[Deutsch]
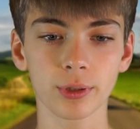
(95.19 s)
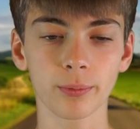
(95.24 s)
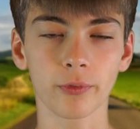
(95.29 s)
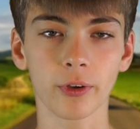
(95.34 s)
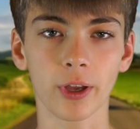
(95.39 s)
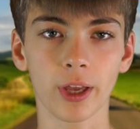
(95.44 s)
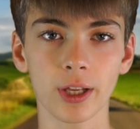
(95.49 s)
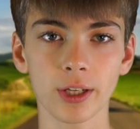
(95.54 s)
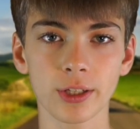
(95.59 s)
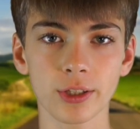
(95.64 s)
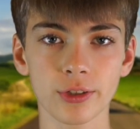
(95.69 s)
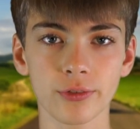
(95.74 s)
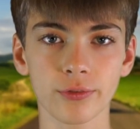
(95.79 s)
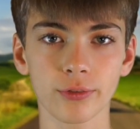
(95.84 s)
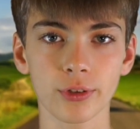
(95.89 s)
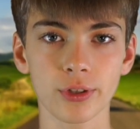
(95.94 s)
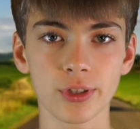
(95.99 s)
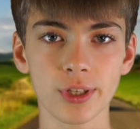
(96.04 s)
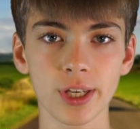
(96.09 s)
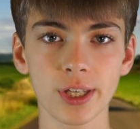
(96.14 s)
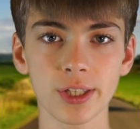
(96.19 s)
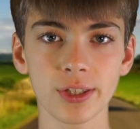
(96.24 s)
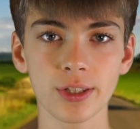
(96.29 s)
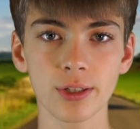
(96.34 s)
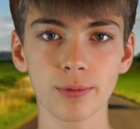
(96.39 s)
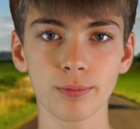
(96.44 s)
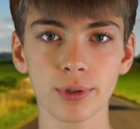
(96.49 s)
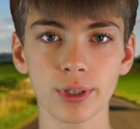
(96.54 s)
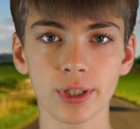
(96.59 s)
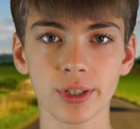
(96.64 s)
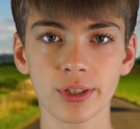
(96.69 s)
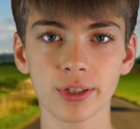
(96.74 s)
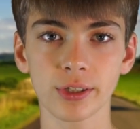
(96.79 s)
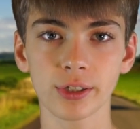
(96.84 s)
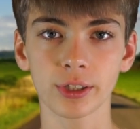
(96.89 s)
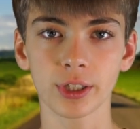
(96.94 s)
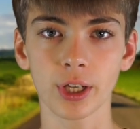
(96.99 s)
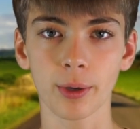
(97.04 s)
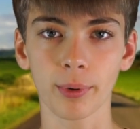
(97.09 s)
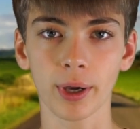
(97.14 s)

im Verhältnis von 16 Pixeln in der